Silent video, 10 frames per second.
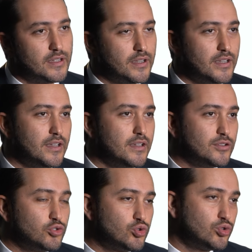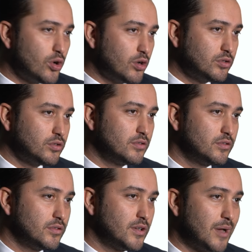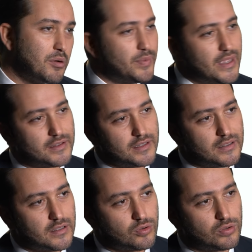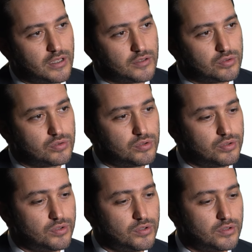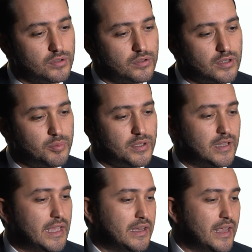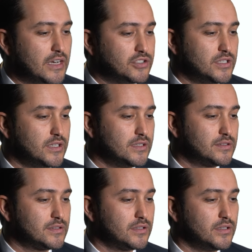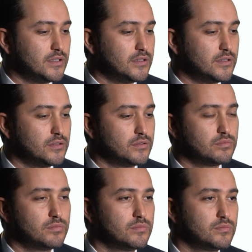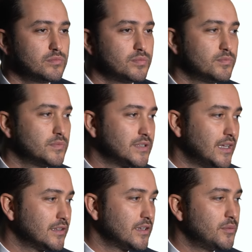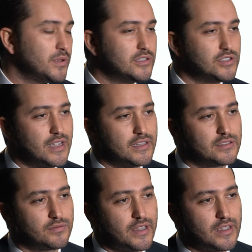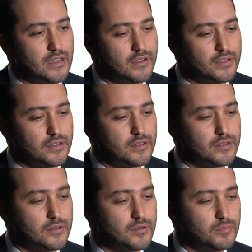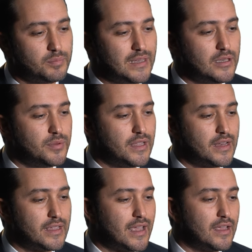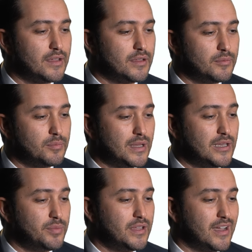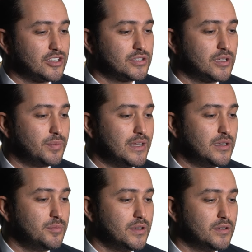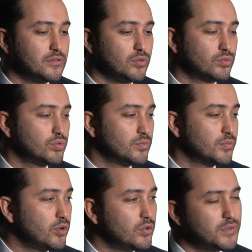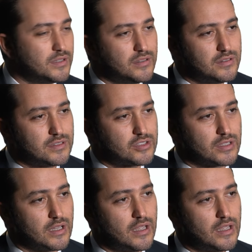E, zor ama bir yandan da kolay. Çünkü e, tabii ki de enerjiniz, e, saldırabileceğiniz veya e, belli bir yere gel, e, belli bir yaşta, belli bir oturumda olmadığınız için